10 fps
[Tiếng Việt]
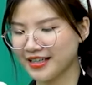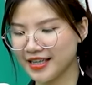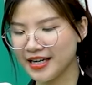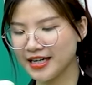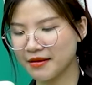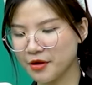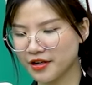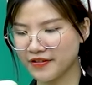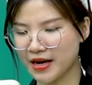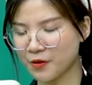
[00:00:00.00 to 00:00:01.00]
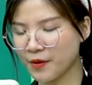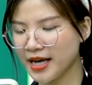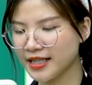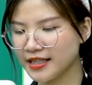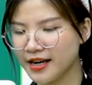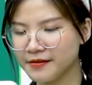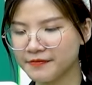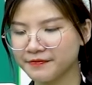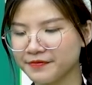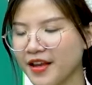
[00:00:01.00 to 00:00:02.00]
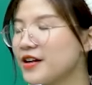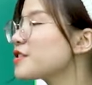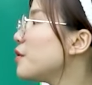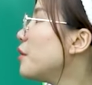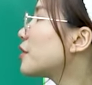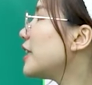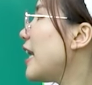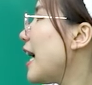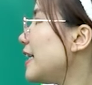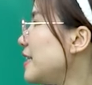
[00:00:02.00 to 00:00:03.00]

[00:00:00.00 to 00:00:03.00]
Nhất định là mọi người phải làm đúng hết đấy nhá. Số 1 là